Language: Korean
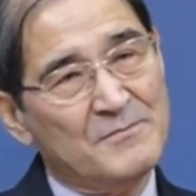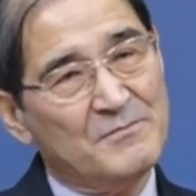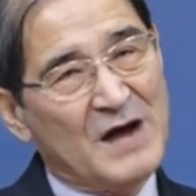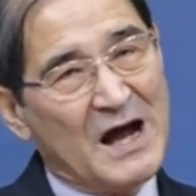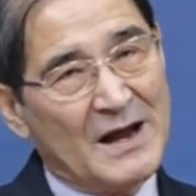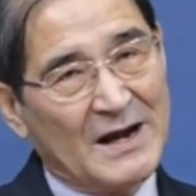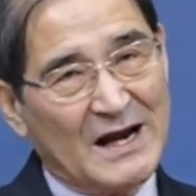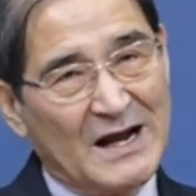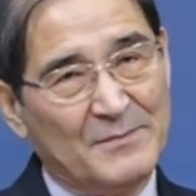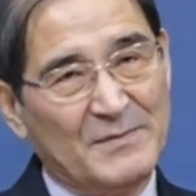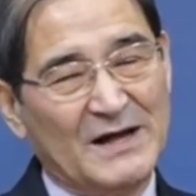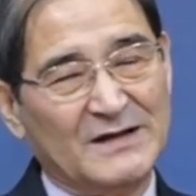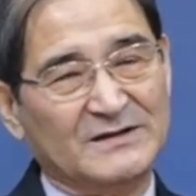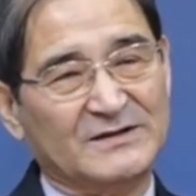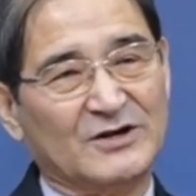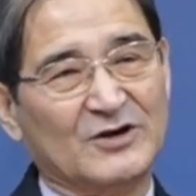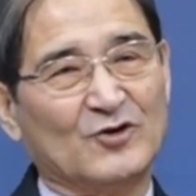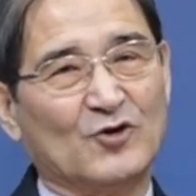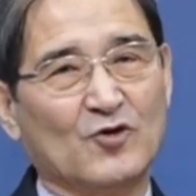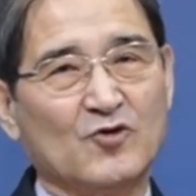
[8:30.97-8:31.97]
하나
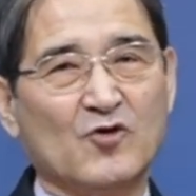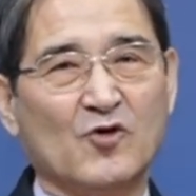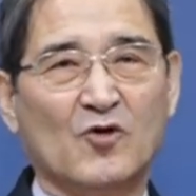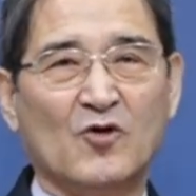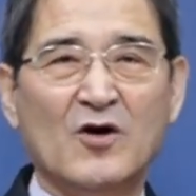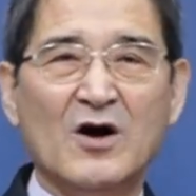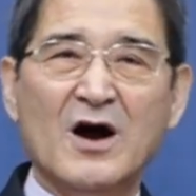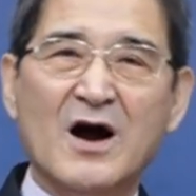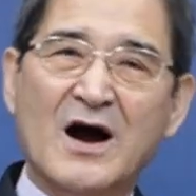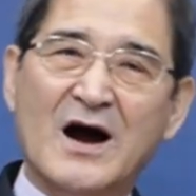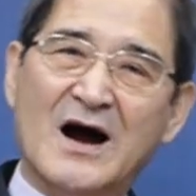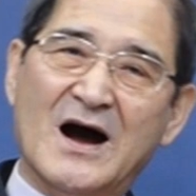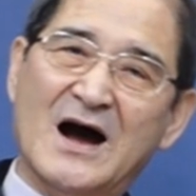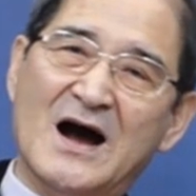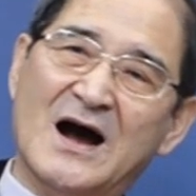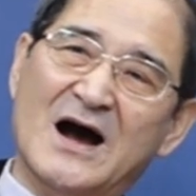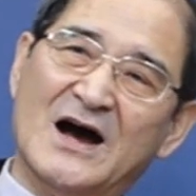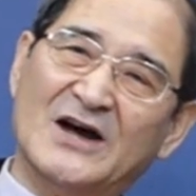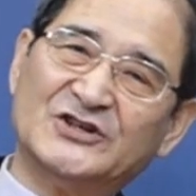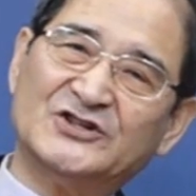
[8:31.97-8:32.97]
만들어 놓고
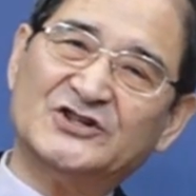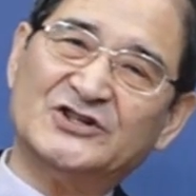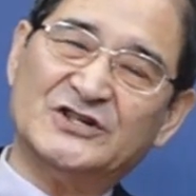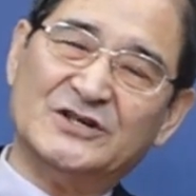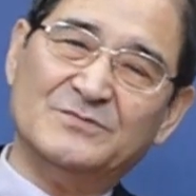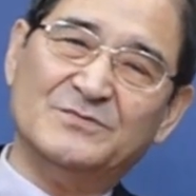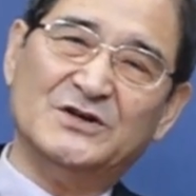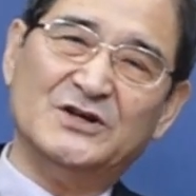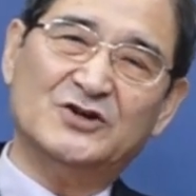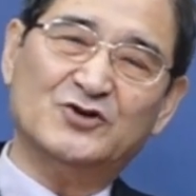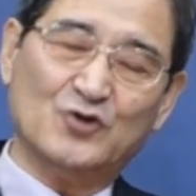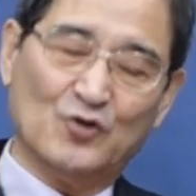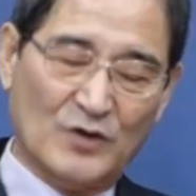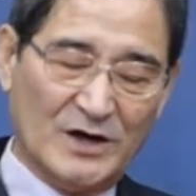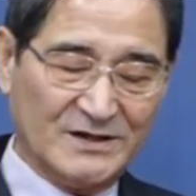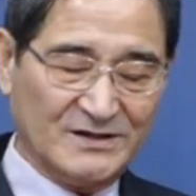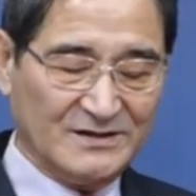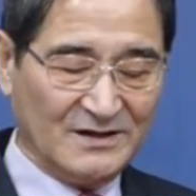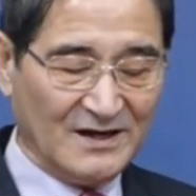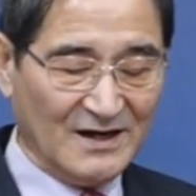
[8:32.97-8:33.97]
아 심이
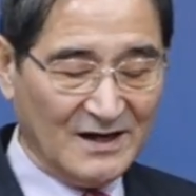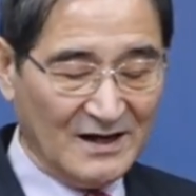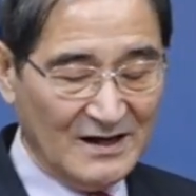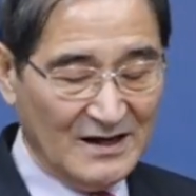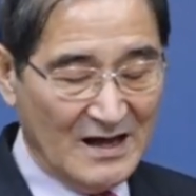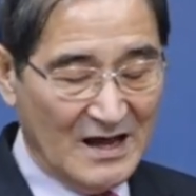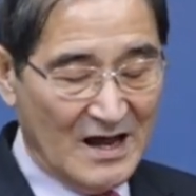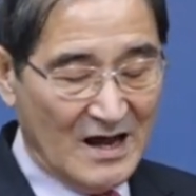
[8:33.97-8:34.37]
좋았더라.